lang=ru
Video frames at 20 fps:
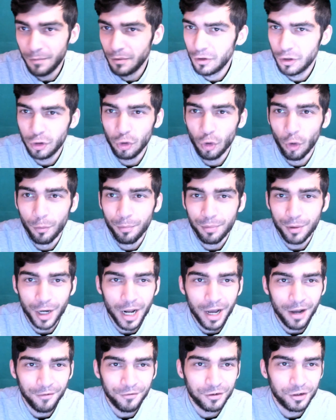кто
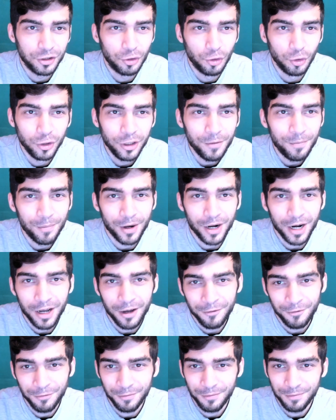прав, кто не
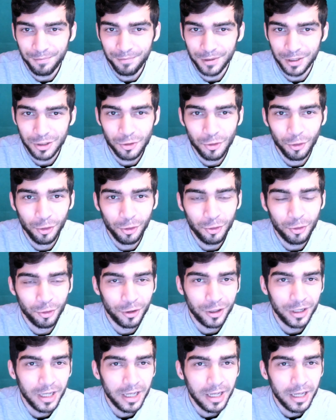прав, поскольку